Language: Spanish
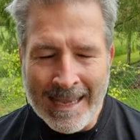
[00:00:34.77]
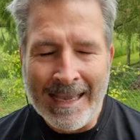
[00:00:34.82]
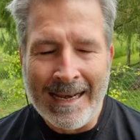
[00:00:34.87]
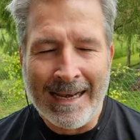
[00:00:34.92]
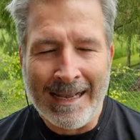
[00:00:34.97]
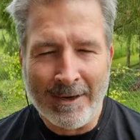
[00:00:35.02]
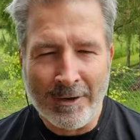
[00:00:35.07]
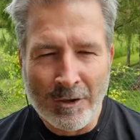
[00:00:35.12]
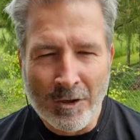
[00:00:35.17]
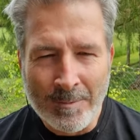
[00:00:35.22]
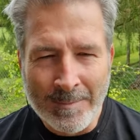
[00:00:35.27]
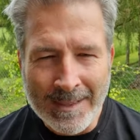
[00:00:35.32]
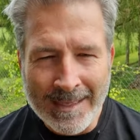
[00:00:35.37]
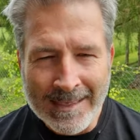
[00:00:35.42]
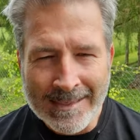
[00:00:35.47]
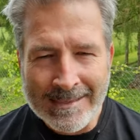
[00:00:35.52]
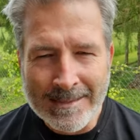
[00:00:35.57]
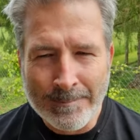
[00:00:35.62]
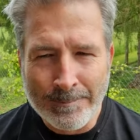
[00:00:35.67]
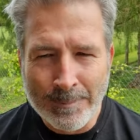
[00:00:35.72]
La
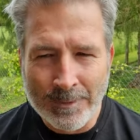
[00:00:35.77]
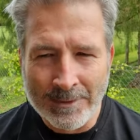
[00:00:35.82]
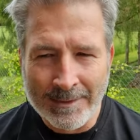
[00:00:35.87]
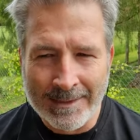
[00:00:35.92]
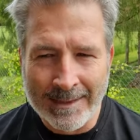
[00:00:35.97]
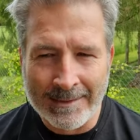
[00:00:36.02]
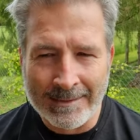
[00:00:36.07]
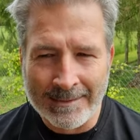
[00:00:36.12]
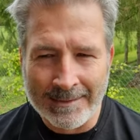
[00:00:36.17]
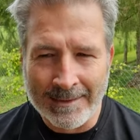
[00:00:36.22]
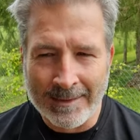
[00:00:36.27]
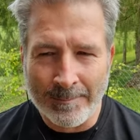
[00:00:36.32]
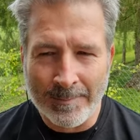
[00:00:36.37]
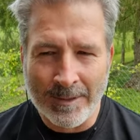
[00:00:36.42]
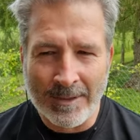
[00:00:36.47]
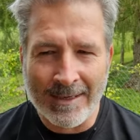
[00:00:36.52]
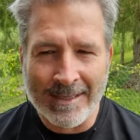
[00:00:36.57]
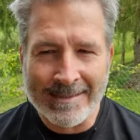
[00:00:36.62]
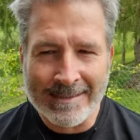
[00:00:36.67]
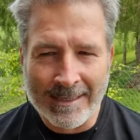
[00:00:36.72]
economía es importante,
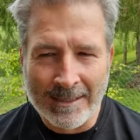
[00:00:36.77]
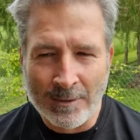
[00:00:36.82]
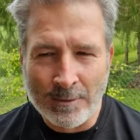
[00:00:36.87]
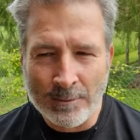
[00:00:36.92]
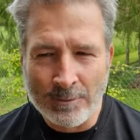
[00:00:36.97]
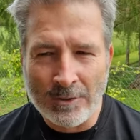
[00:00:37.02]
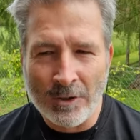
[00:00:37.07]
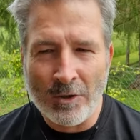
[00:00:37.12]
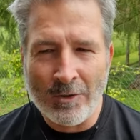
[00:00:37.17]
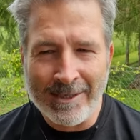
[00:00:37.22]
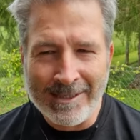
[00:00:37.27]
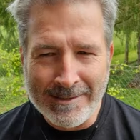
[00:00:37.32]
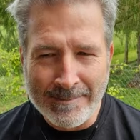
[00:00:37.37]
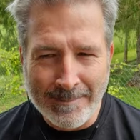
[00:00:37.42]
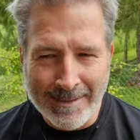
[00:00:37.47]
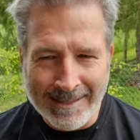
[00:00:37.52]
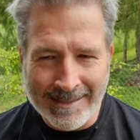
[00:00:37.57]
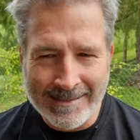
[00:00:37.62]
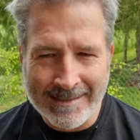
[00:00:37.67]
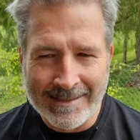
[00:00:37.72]
pero la salud lo es
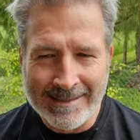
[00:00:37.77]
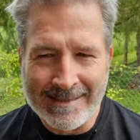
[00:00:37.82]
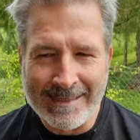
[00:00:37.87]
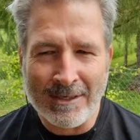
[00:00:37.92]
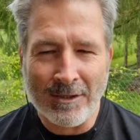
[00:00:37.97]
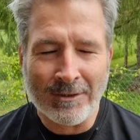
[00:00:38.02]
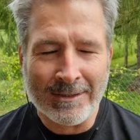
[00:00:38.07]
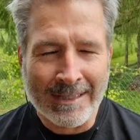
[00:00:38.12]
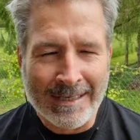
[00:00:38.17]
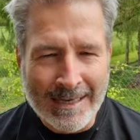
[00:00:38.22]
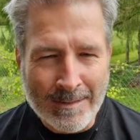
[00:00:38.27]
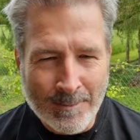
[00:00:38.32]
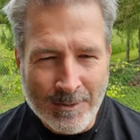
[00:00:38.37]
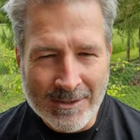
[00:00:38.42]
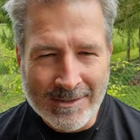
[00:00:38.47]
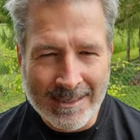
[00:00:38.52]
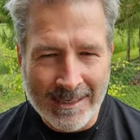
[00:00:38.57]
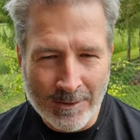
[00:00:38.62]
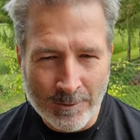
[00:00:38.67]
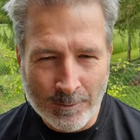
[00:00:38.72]
más. Si no
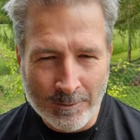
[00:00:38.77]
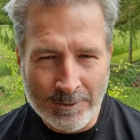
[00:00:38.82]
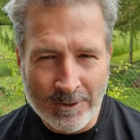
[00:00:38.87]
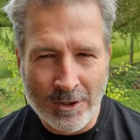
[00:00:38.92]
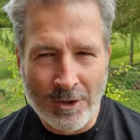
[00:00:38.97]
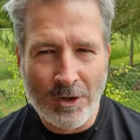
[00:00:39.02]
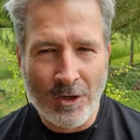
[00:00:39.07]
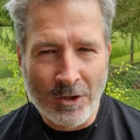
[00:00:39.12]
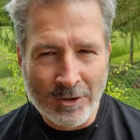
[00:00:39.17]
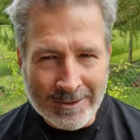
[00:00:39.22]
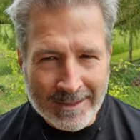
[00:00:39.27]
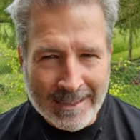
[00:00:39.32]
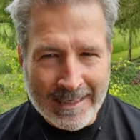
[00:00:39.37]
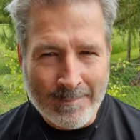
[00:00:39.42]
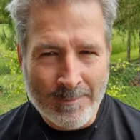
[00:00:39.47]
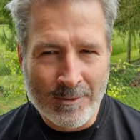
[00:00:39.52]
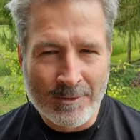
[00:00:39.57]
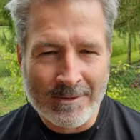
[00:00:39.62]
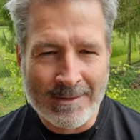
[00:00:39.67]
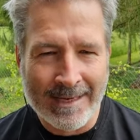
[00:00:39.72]
tenemos salud, no
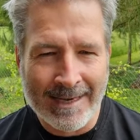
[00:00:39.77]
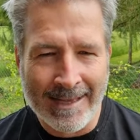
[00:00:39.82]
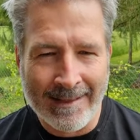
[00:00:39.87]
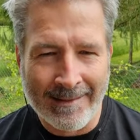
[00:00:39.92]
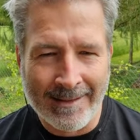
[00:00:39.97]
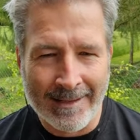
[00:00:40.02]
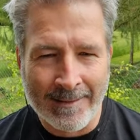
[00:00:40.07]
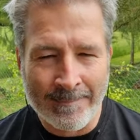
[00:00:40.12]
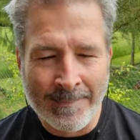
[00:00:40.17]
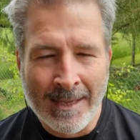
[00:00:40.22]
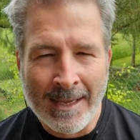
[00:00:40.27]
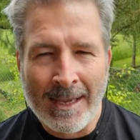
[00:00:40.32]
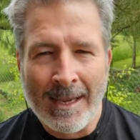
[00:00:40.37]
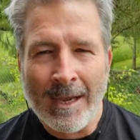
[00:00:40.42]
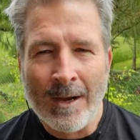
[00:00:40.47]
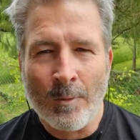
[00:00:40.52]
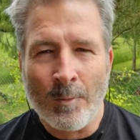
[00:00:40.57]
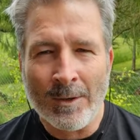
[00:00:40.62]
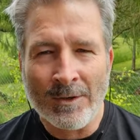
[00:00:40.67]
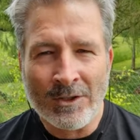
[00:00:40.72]
tenemos nada.
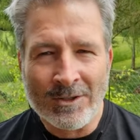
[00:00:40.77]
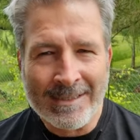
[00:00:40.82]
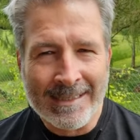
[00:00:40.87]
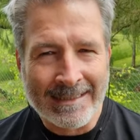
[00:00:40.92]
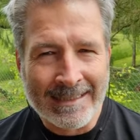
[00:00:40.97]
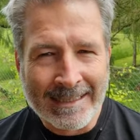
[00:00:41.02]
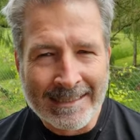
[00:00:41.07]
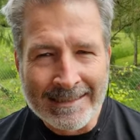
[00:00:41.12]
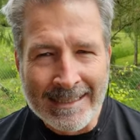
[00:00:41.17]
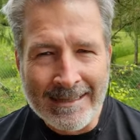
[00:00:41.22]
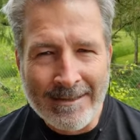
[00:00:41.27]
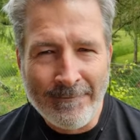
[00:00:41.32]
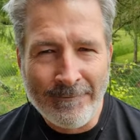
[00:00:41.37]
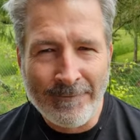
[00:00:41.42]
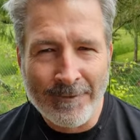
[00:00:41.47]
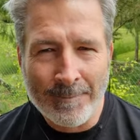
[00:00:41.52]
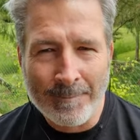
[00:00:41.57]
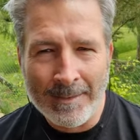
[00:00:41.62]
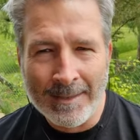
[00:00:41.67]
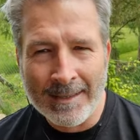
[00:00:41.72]
Cuando se trata de
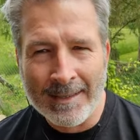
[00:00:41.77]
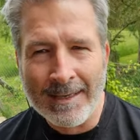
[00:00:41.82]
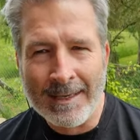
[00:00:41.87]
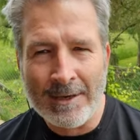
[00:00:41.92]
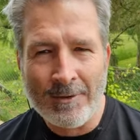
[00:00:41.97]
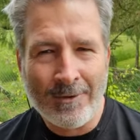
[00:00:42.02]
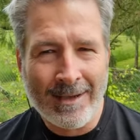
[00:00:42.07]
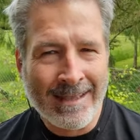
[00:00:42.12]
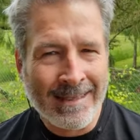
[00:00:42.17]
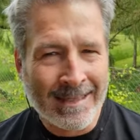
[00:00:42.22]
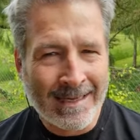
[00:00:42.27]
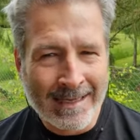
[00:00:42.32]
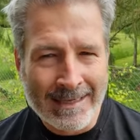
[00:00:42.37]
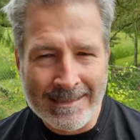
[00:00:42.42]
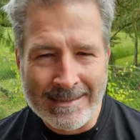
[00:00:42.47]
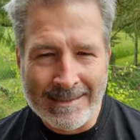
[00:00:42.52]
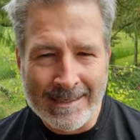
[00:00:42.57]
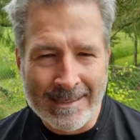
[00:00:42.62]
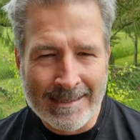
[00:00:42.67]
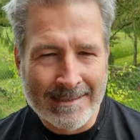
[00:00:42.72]
enfermedad no hay
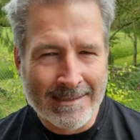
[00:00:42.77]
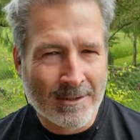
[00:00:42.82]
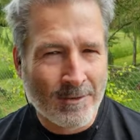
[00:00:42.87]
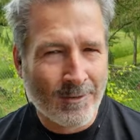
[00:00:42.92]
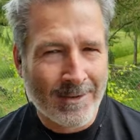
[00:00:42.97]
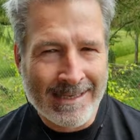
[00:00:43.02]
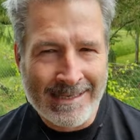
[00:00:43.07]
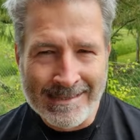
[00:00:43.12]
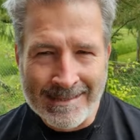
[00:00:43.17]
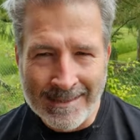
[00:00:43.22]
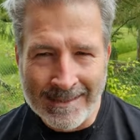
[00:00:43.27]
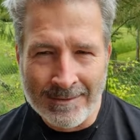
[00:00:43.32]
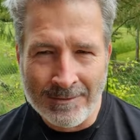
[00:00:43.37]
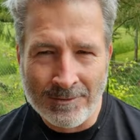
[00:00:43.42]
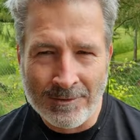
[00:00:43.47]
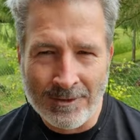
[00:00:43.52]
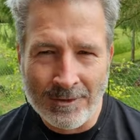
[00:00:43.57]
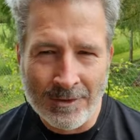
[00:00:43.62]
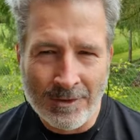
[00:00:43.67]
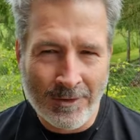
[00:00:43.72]
derechas, no hay
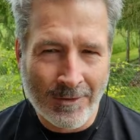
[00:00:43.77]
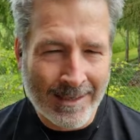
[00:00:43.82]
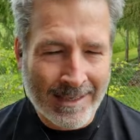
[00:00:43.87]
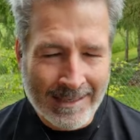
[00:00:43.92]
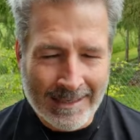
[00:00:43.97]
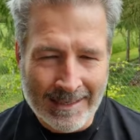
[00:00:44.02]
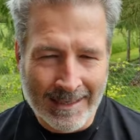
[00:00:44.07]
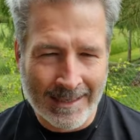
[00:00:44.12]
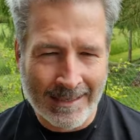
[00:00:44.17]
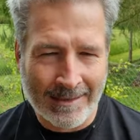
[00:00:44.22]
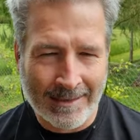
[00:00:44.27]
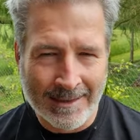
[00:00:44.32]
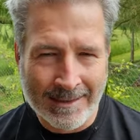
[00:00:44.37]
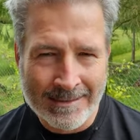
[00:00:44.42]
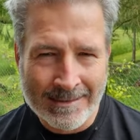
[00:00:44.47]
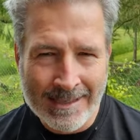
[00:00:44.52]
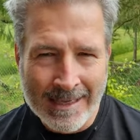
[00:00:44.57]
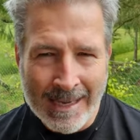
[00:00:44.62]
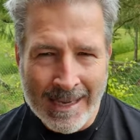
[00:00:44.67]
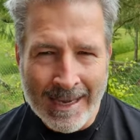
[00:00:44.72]
centro, no hay
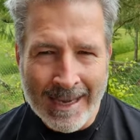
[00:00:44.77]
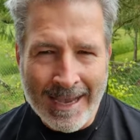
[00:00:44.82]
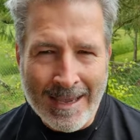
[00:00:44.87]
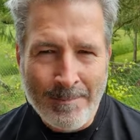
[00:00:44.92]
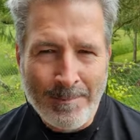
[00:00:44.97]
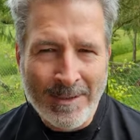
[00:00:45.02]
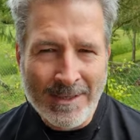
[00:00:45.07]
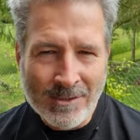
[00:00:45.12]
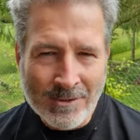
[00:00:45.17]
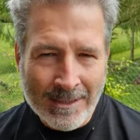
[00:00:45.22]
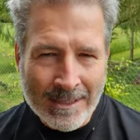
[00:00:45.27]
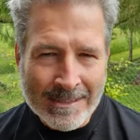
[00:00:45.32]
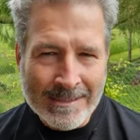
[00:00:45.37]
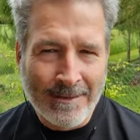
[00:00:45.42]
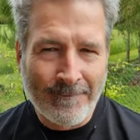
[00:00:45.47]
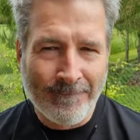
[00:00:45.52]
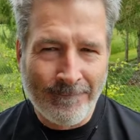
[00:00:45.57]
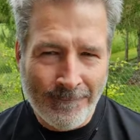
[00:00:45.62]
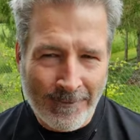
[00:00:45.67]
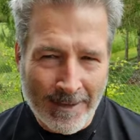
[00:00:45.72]
izquierdas. Hay personas
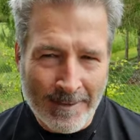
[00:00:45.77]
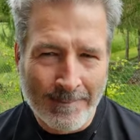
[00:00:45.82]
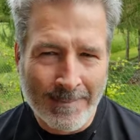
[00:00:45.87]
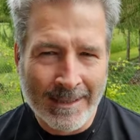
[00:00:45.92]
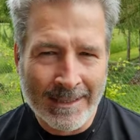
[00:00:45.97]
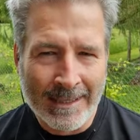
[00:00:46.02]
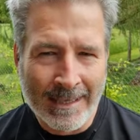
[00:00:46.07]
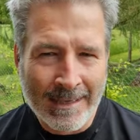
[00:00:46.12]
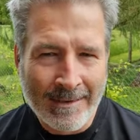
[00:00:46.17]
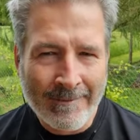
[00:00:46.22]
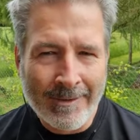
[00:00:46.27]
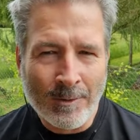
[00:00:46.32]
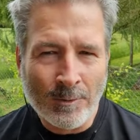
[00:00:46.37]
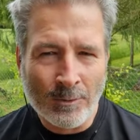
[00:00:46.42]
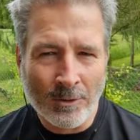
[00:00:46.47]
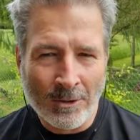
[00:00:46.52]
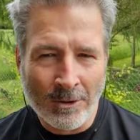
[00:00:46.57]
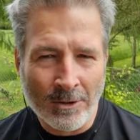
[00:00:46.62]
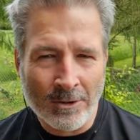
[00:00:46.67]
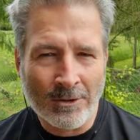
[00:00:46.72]
enfermas que llevan
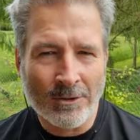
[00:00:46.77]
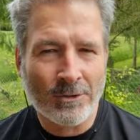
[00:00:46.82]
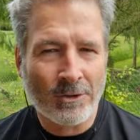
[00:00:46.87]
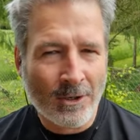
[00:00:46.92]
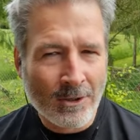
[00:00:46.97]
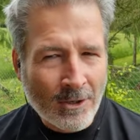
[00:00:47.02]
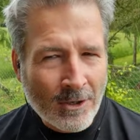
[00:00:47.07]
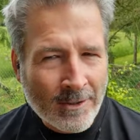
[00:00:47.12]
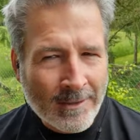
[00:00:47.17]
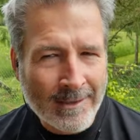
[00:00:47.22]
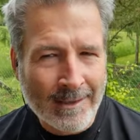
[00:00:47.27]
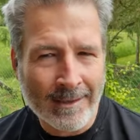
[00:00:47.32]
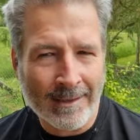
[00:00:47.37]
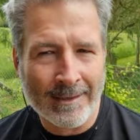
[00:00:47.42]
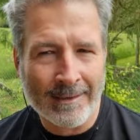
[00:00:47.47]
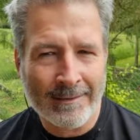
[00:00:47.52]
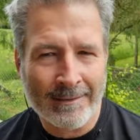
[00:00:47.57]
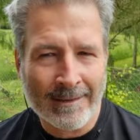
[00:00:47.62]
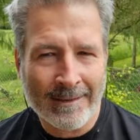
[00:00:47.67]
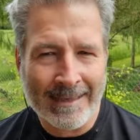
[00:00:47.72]
un dolor todos los
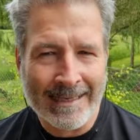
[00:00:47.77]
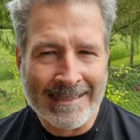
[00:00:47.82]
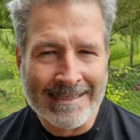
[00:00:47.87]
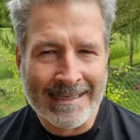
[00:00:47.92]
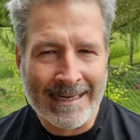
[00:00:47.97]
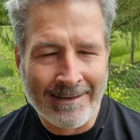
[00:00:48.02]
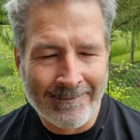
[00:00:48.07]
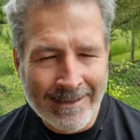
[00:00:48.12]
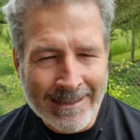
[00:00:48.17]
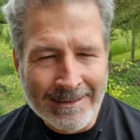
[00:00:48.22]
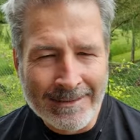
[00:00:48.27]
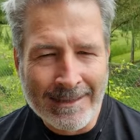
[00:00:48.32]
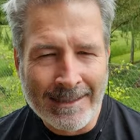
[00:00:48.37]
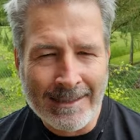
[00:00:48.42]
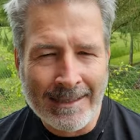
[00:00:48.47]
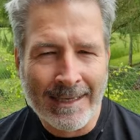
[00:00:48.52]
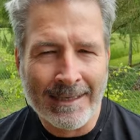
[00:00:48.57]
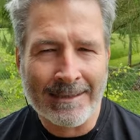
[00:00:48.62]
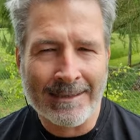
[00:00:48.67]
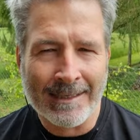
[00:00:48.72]
días, desde que se
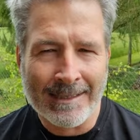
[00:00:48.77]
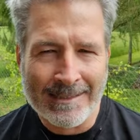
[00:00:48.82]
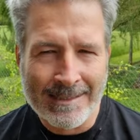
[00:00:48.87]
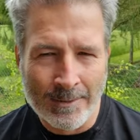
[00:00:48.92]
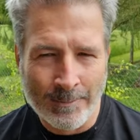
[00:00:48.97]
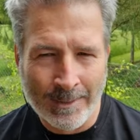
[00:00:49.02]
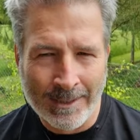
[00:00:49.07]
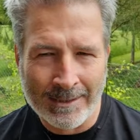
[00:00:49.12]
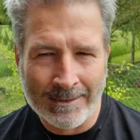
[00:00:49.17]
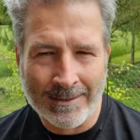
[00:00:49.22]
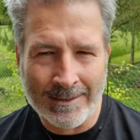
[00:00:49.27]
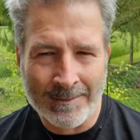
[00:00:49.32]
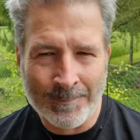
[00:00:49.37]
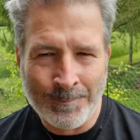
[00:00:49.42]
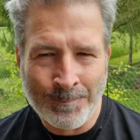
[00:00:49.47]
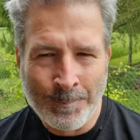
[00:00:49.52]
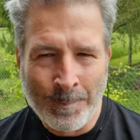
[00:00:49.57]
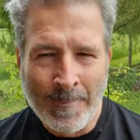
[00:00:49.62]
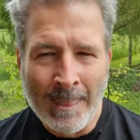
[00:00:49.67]
levantan hasta que se acuestan.